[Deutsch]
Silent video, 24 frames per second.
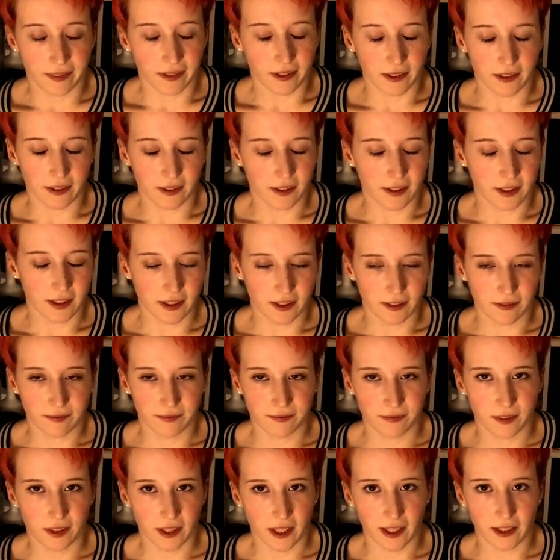an die
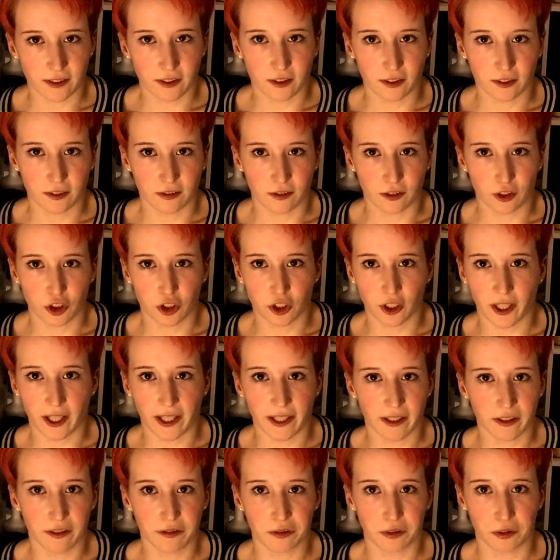ganzen
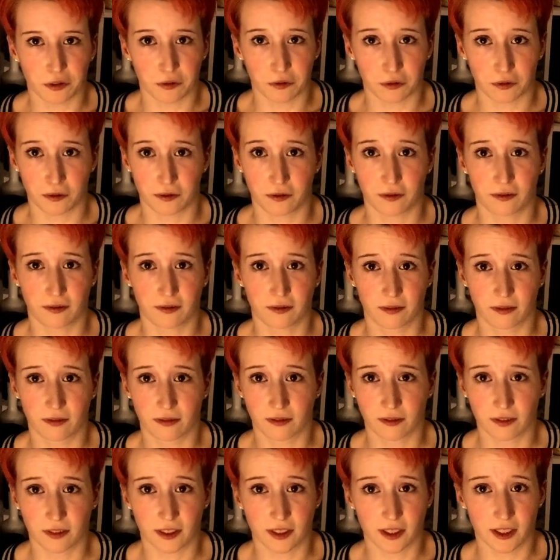Schreie von
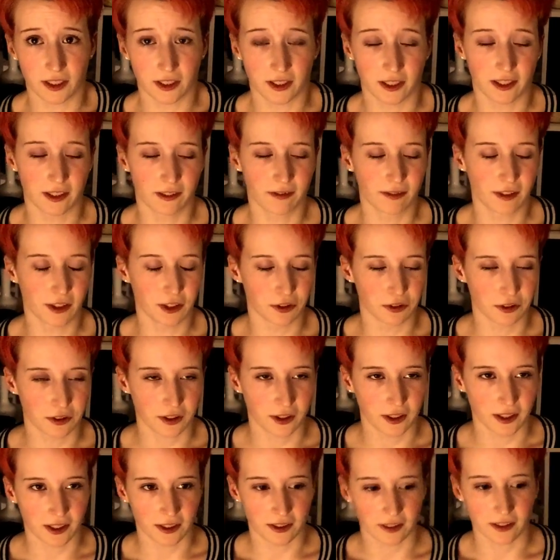Hunden, die in den Videos
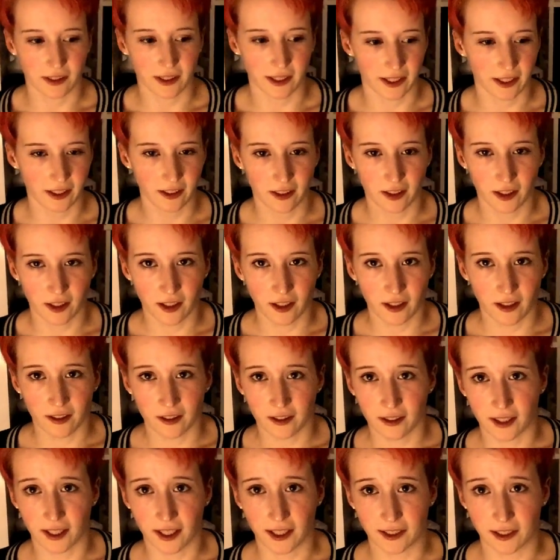sind, das ist echt
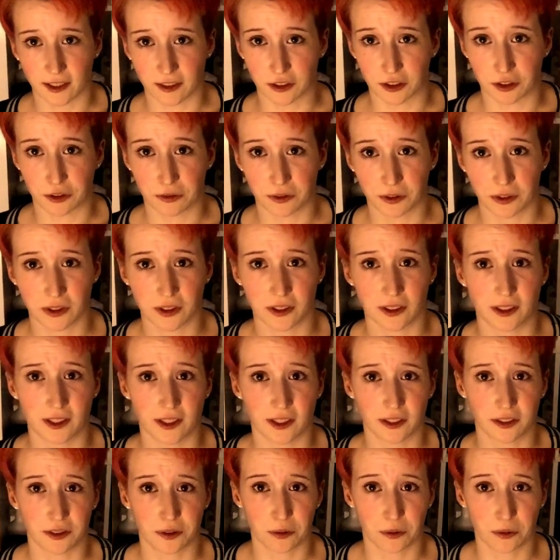krass. Also ich wusste nicht,
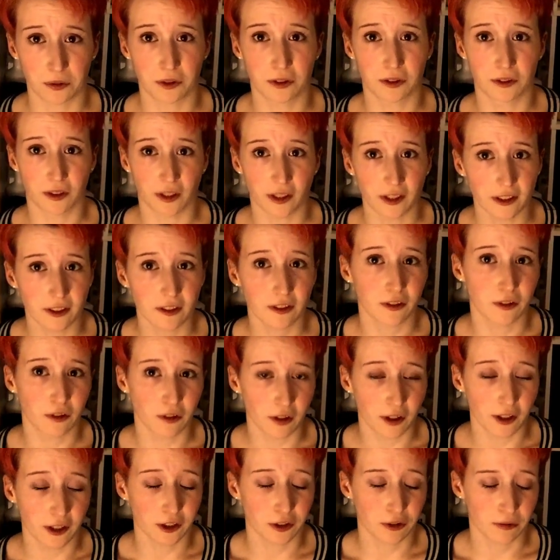dass Hunde solche
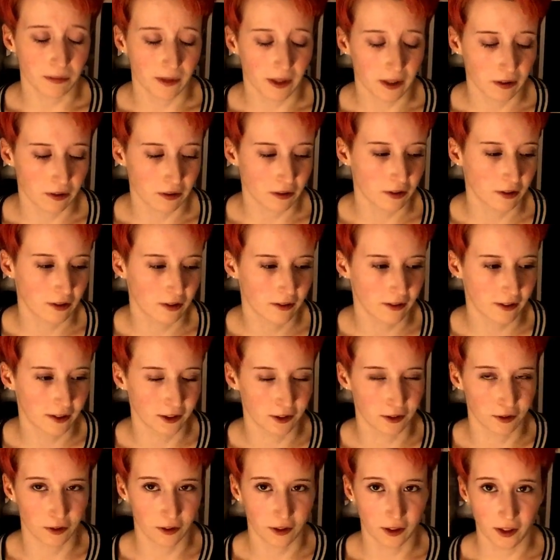Geräusche machen können.
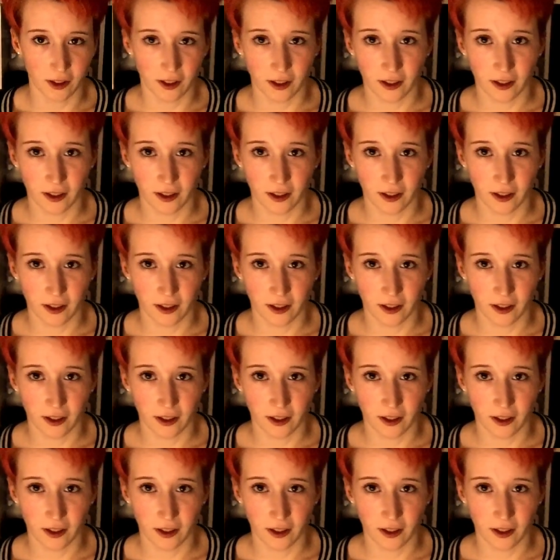Also